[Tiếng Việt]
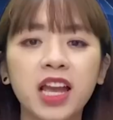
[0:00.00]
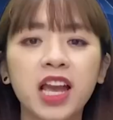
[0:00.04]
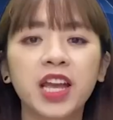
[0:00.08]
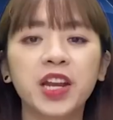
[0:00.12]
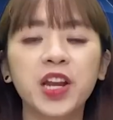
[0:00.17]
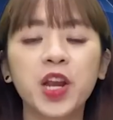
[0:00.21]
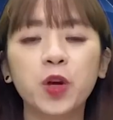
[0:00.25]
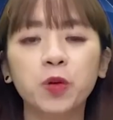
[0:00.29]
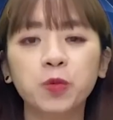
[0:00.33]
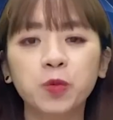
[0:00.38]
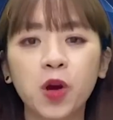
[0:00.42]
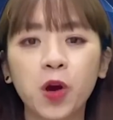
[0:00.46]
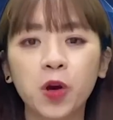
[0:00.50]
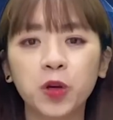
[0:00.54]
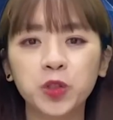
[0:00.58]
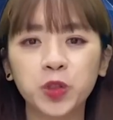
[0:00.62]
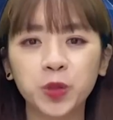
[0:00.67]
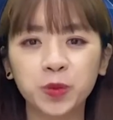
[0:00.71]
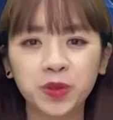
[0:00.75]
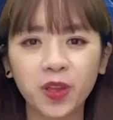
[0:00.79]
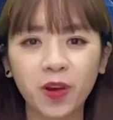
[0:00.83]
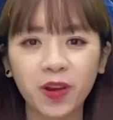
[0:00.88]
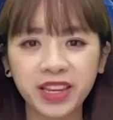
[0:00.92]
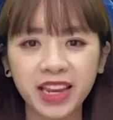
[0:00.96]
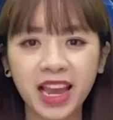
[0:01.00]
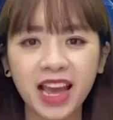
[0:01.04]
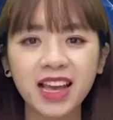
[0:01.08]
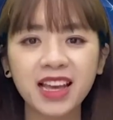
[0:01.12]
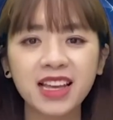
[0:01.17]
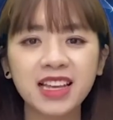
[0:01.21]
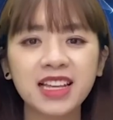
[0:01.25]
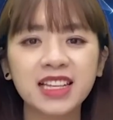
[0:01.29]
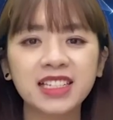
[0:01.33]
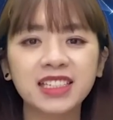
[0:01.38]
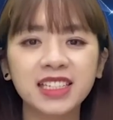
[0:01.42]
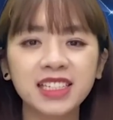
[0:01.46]
để ủng hộ chúng tôi nhé.
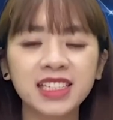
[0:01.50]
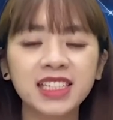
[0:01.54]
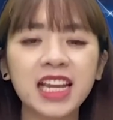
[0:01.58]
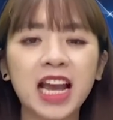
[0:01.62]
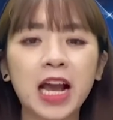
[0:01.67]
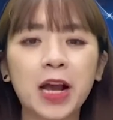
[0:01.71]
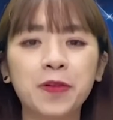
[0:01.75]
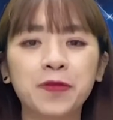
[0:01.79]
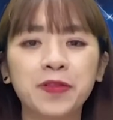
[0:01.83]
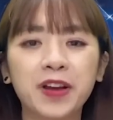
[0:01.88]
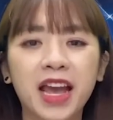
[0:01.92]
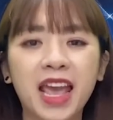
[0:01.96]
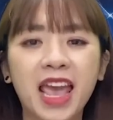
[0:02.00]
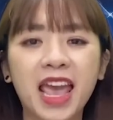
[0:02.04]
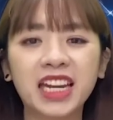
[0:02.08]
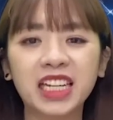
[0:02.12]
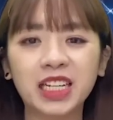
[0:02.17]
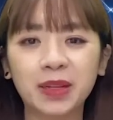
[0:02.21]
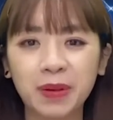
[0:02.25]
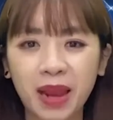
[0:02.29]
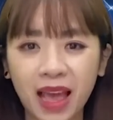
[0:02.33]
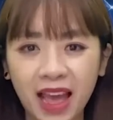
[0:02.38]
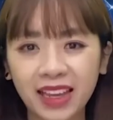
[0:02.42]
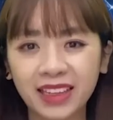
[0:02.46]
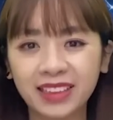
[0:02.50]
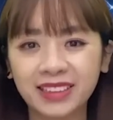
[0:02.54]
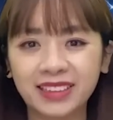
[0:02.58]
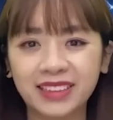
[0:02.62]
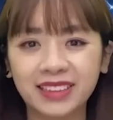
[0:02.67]
Xin chào và hẹn gặp lại!